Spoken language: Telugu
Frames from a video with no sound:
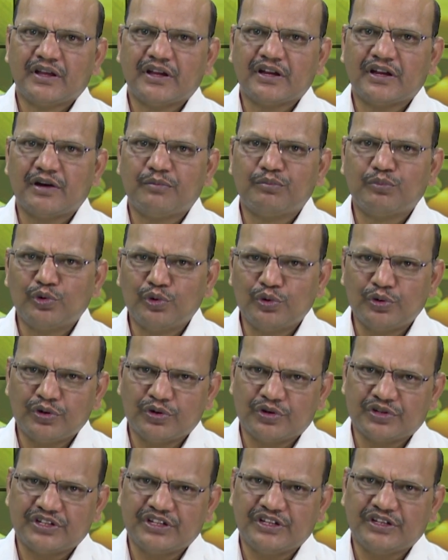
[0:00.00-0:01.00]
ఇంకా
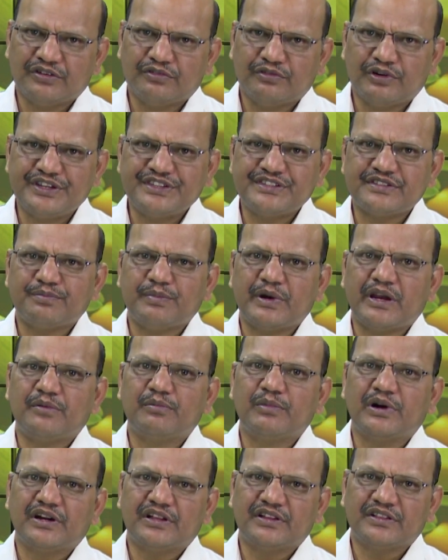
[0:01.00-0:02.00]
మూడోది వయసు
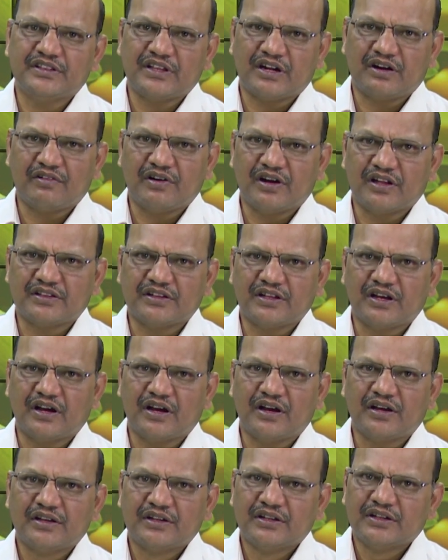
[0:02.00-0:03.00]
పైబడిన తర్వాత
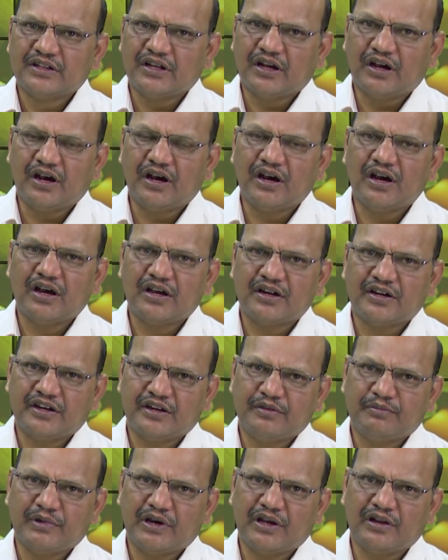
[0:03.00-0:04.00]
ఆహార
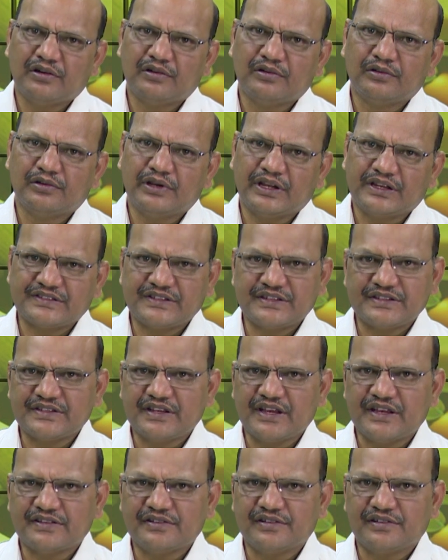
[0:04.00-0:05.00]
నియమాలు
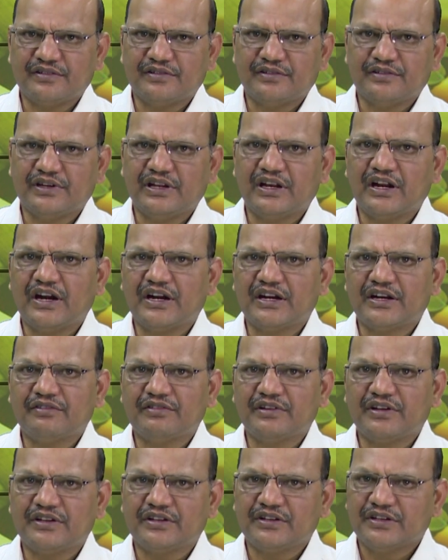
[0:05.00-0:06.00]
ఎక్సర్సైజులు
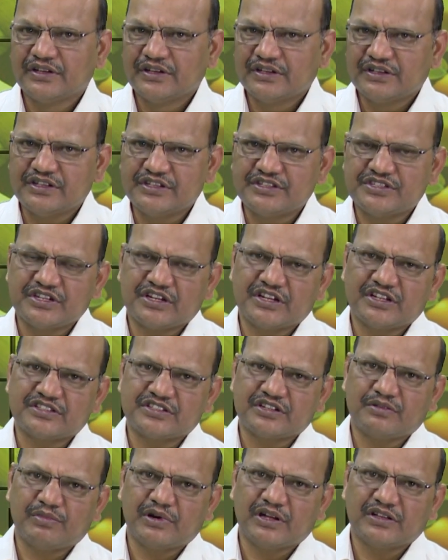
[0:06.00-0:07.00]
ఇలాంటివి ఈ
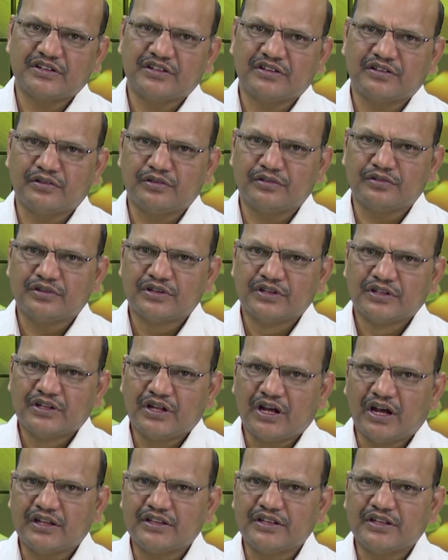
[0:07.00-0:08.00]
చికిత్స పద్ధతులు
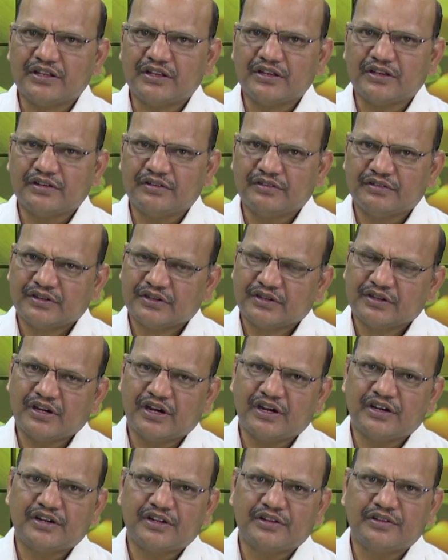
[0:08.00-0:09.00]
అది
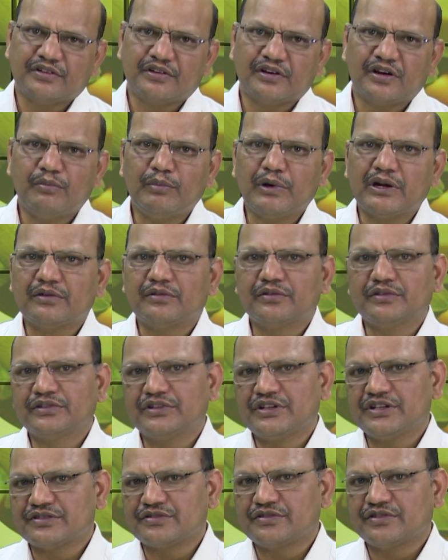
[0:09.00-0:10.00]
కంటిన్యూగా మనం
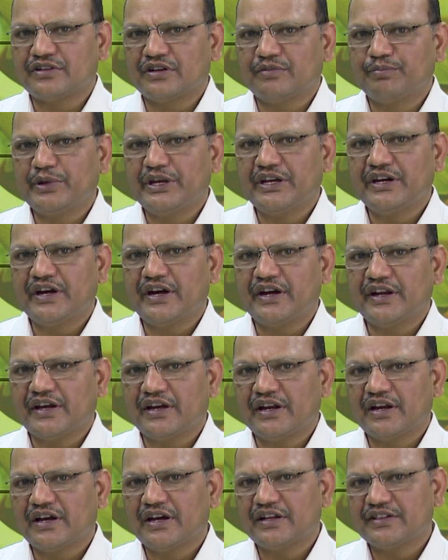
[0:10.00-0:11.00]
తీసుకుంటాం
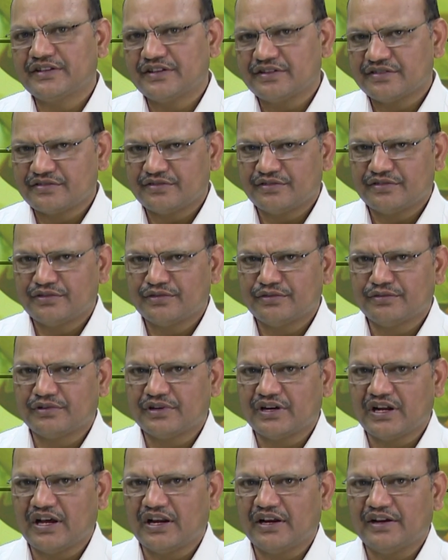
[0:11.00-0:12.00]
పీరియాడికల్గా తీసుకుంటూ
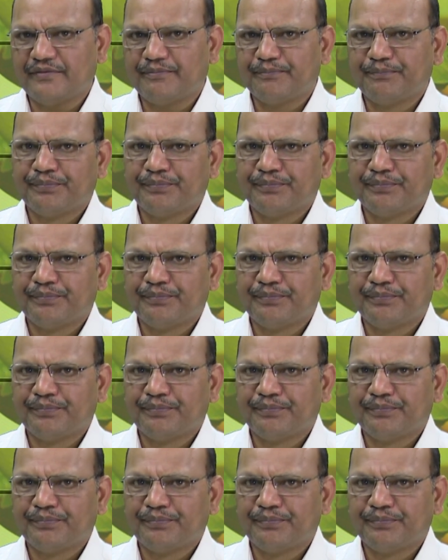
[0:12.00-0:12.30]
ఉండాలి